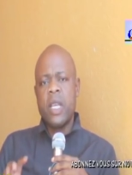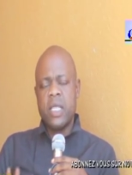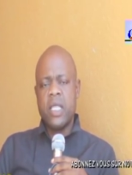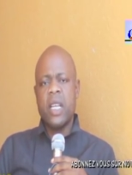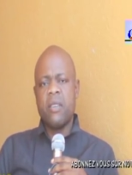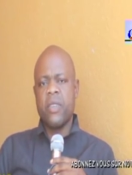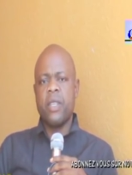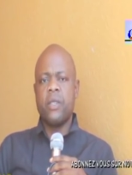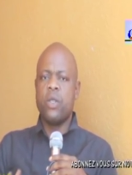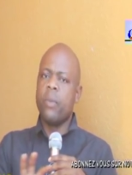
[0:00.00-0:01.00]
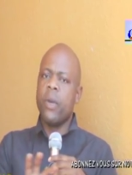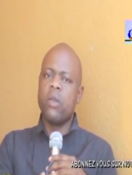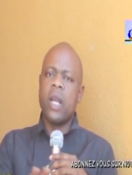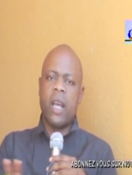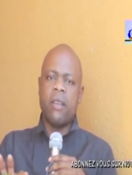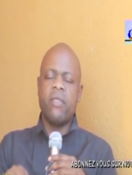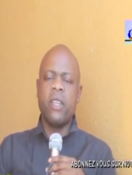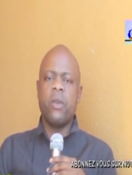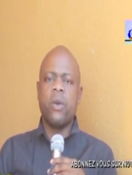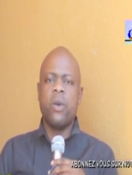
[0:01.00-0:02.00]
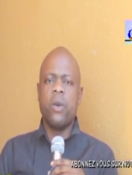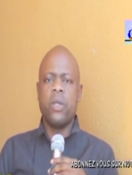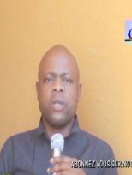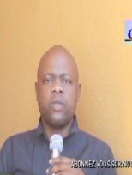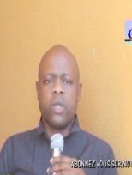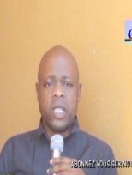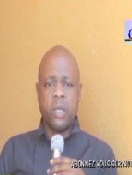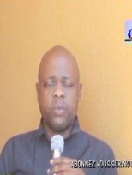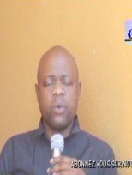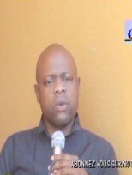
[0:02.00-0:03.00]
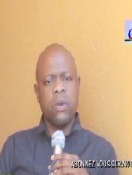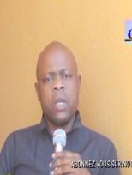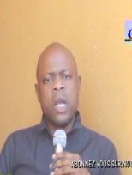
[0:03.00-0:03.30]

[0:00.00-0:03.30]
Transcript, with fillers: ici en Afrique du Sud, mais dans la ville euh, de Johannesburg,